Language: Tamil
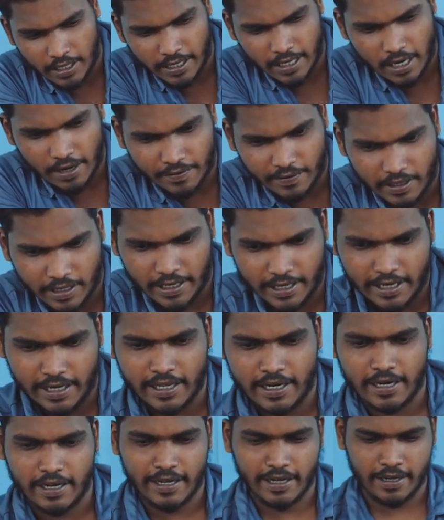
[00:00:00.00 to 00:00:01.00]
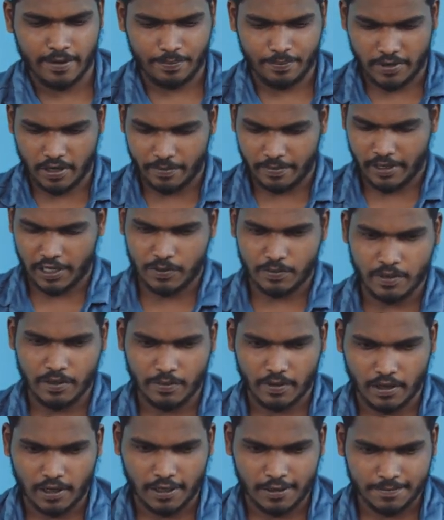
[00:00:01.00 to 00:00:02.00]
ரியலாகவே ரெடியாக இருக்குது இப்போ நம்ம டெஸ்ட் பண்ணி
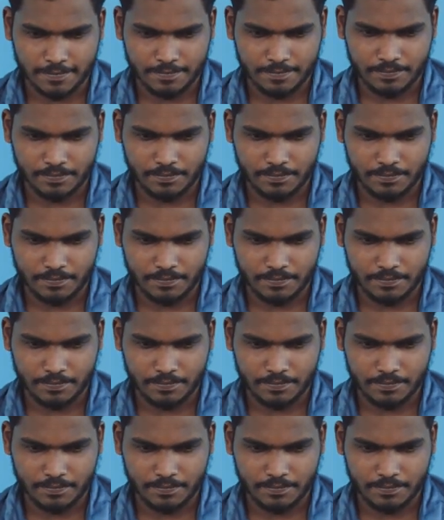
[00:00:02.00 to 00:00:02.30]
பார்க்கலாம்